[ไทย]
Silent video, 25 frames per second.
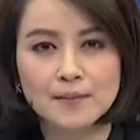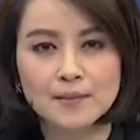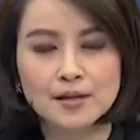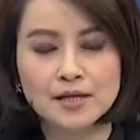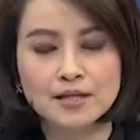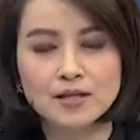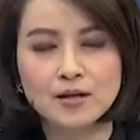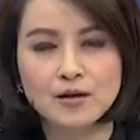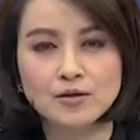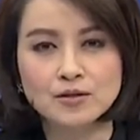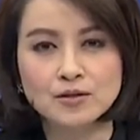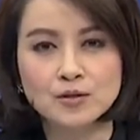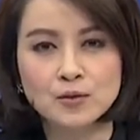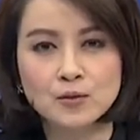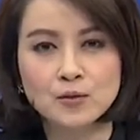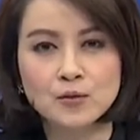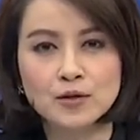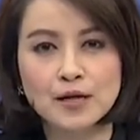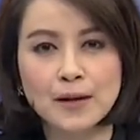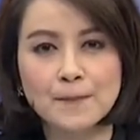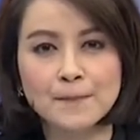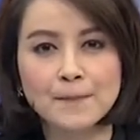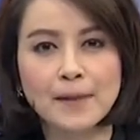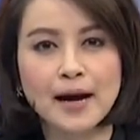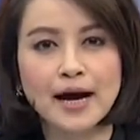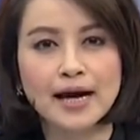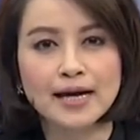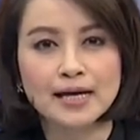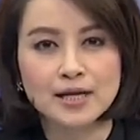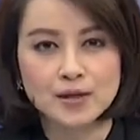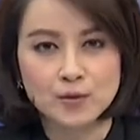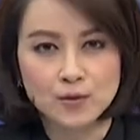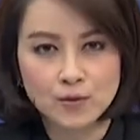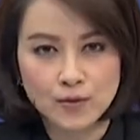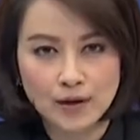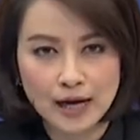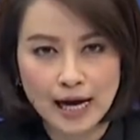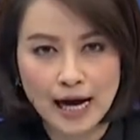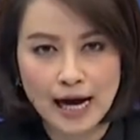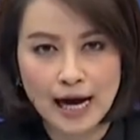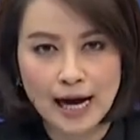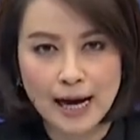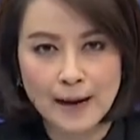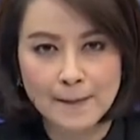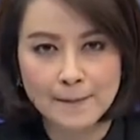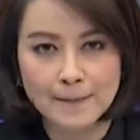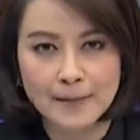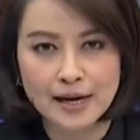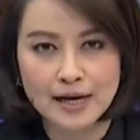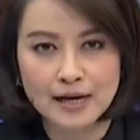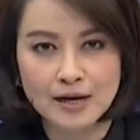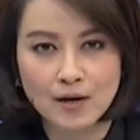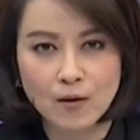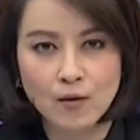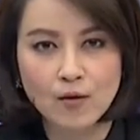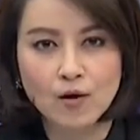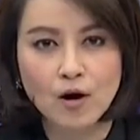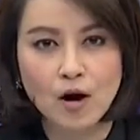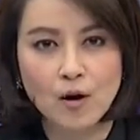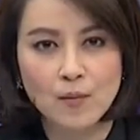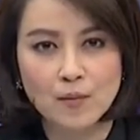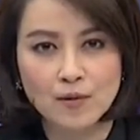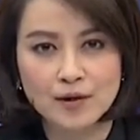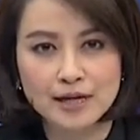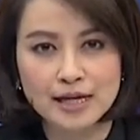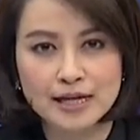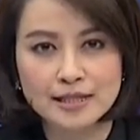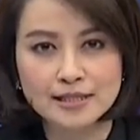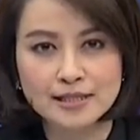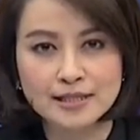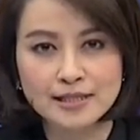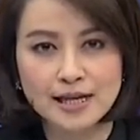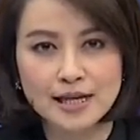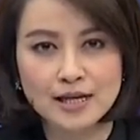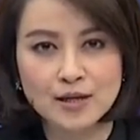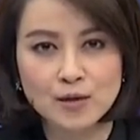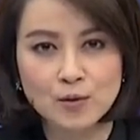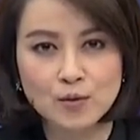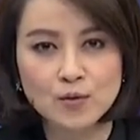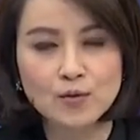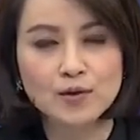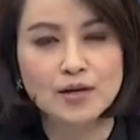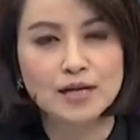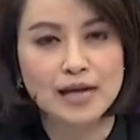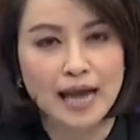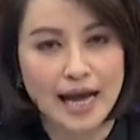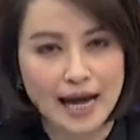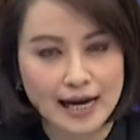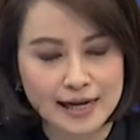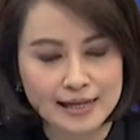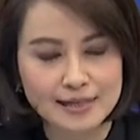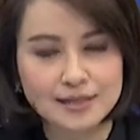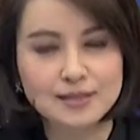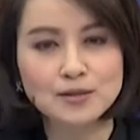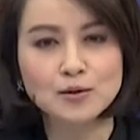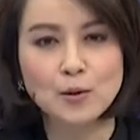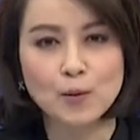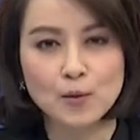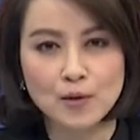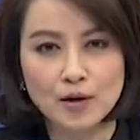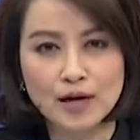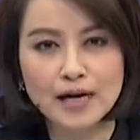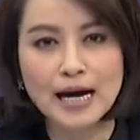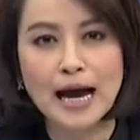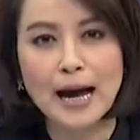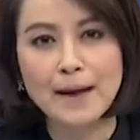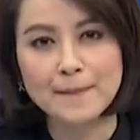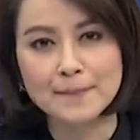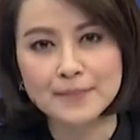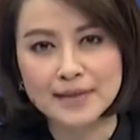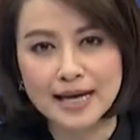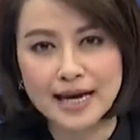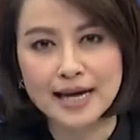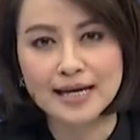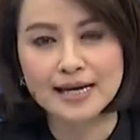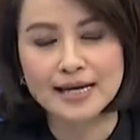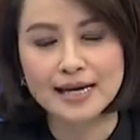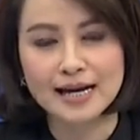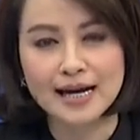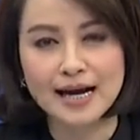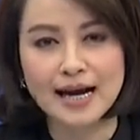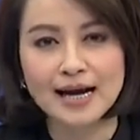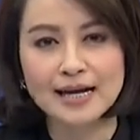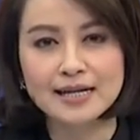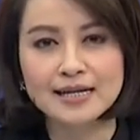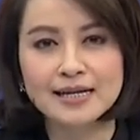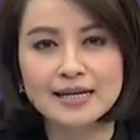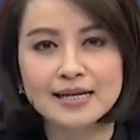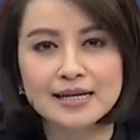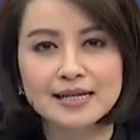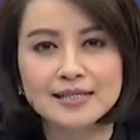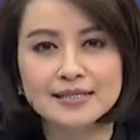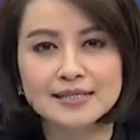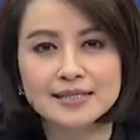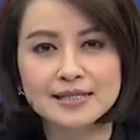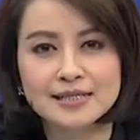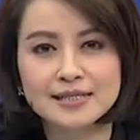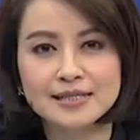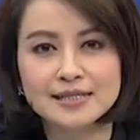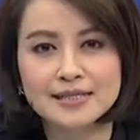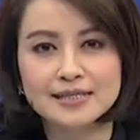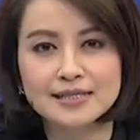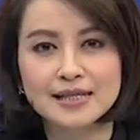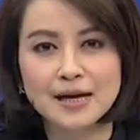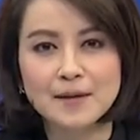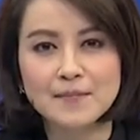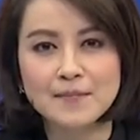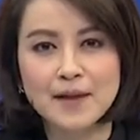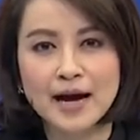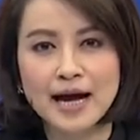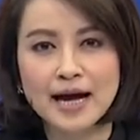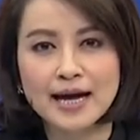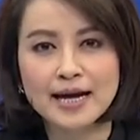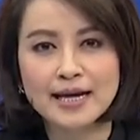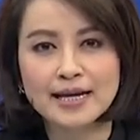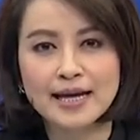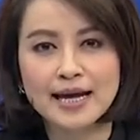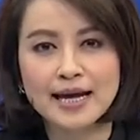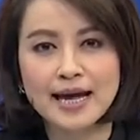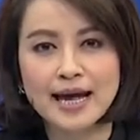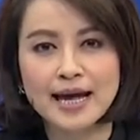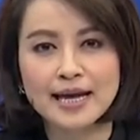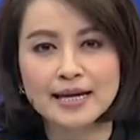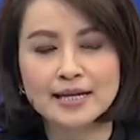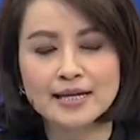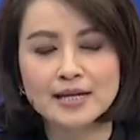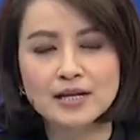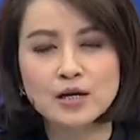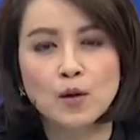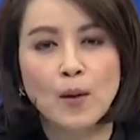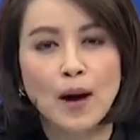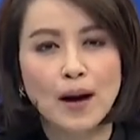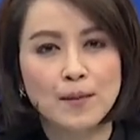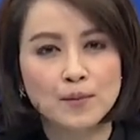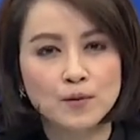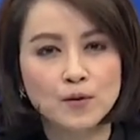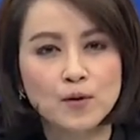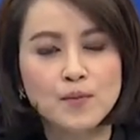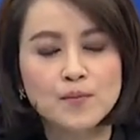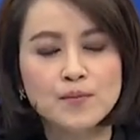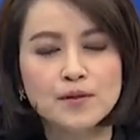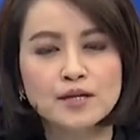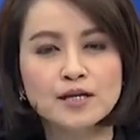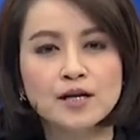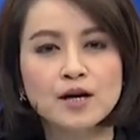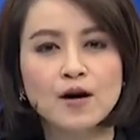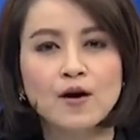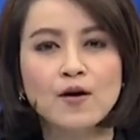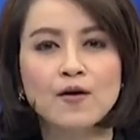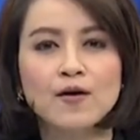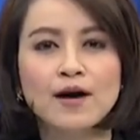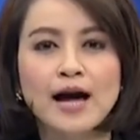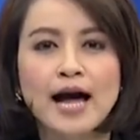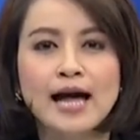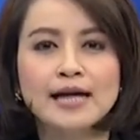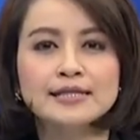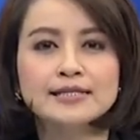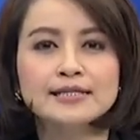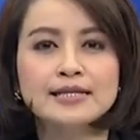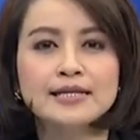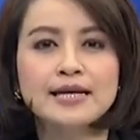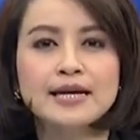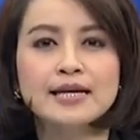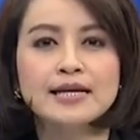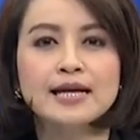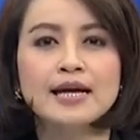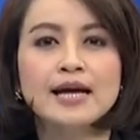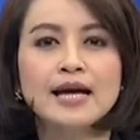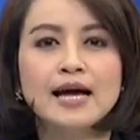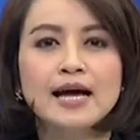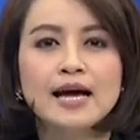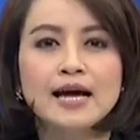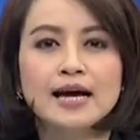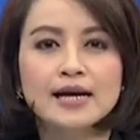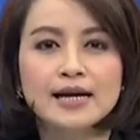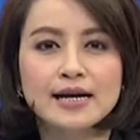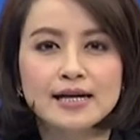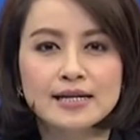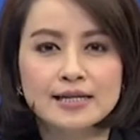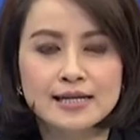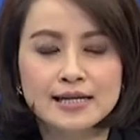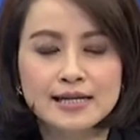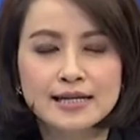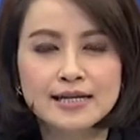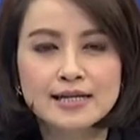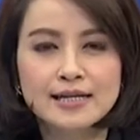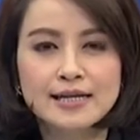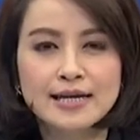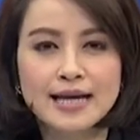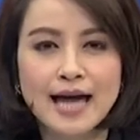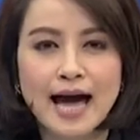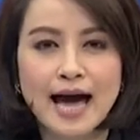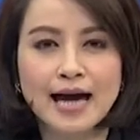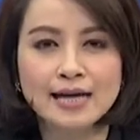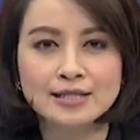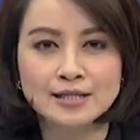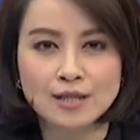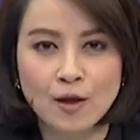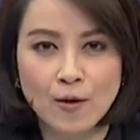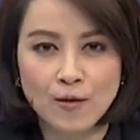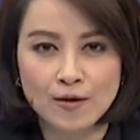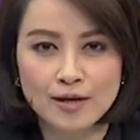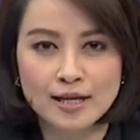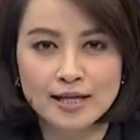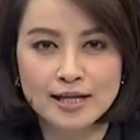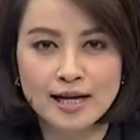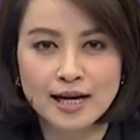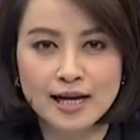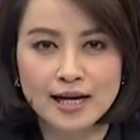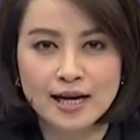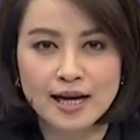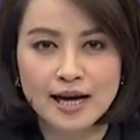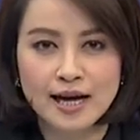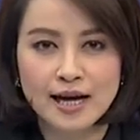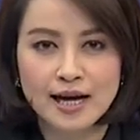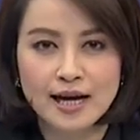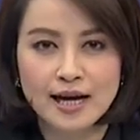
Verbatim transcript: เพื่อต่อสู้กับภัยคุกคามในโลกคอมมิวนิสต์ ในยุคหลังสงครามเย็นนะคะซึ่งทำให้ได้เห็นความร่วมมือของอาเซียน เกิดขึ้นอย่างต่อเนื่อง